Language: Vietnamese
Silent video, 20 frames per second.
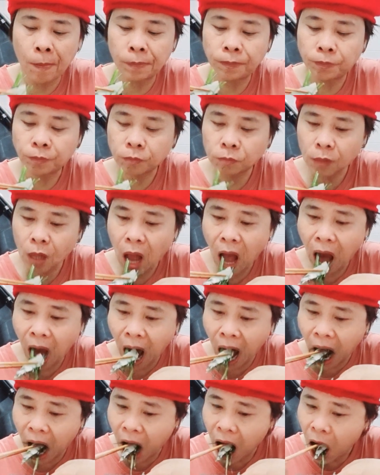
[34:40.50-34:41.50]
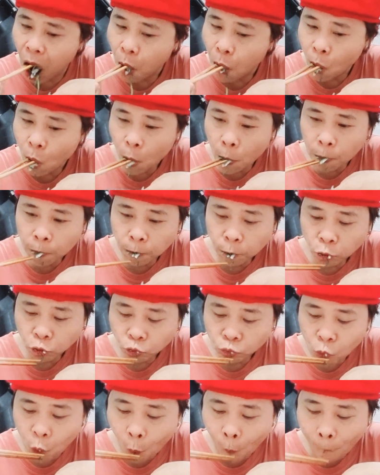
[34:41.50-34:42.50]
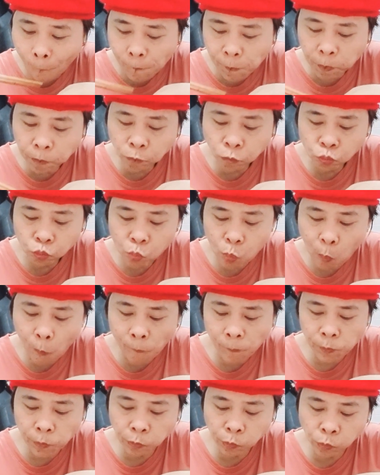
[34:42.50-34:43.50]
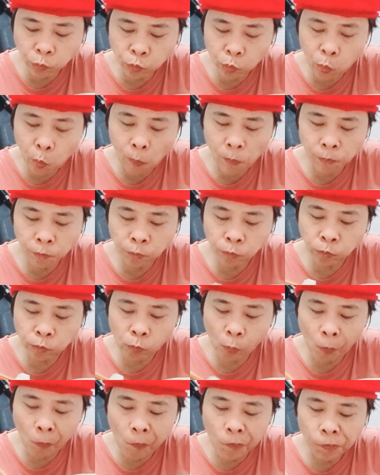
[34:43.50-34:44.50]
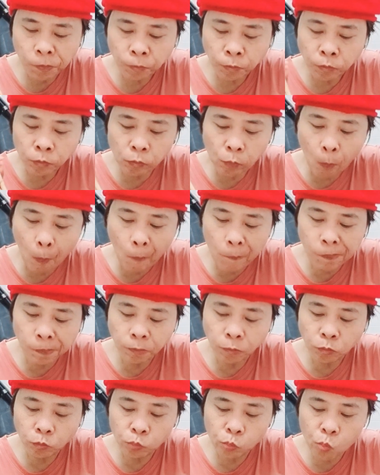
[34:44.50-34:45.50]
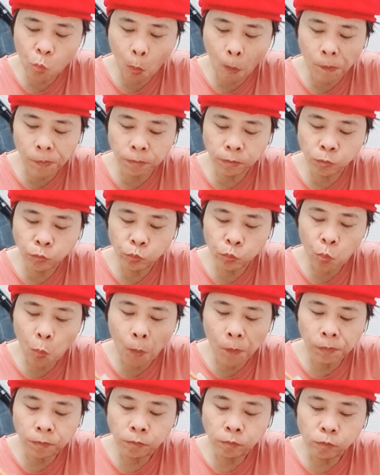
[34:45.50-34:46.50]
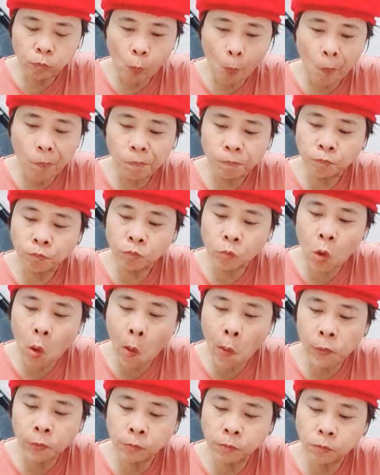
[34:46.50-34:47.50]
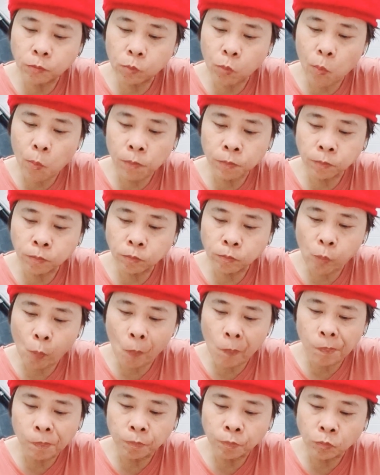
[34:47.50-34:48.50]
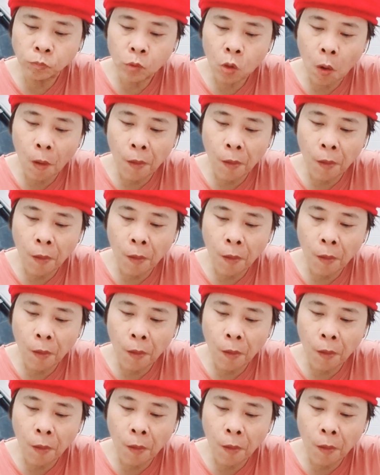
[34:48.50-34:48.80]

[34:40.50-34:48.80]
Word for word: Thông báo kịp thời cho cơ quan đại diện dự kiến chương trình kế hoạch hoạt động đối ngoại tại quốc gia, tổ chức quốc tế tiếp nhận. C.